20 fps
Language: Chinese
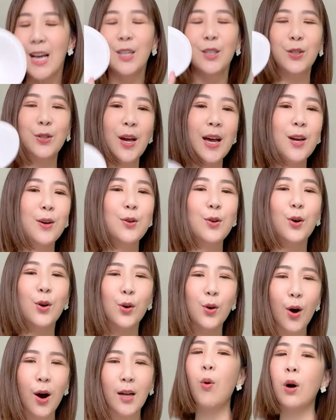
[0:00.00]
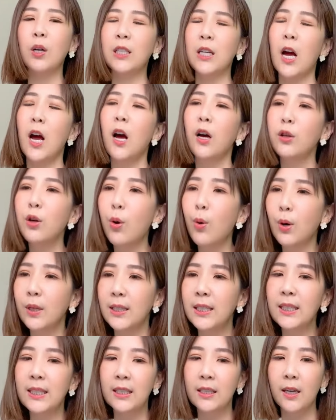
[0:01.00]
所以如我想要用我
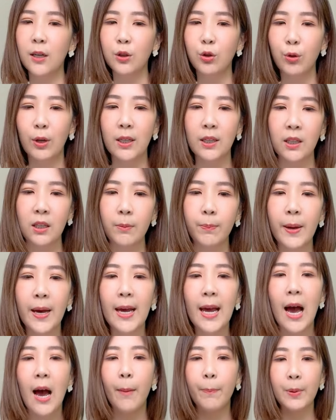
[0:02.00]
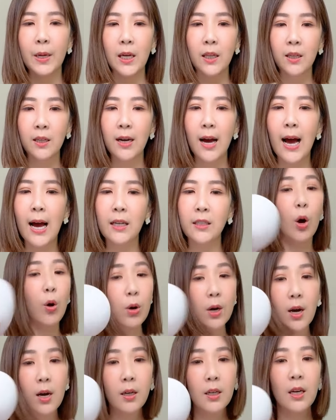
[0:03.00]
自己的水滴杯啊，别的啊都
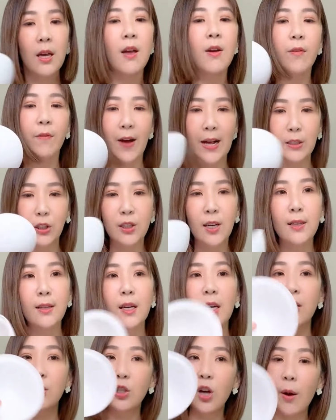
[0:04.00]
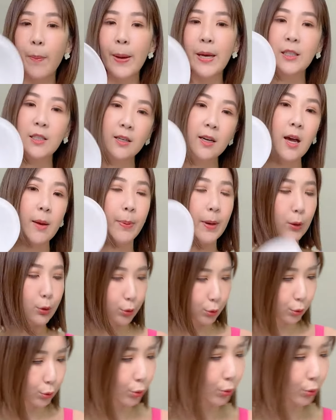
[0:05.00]
可以，反正呢罩杯是可以被取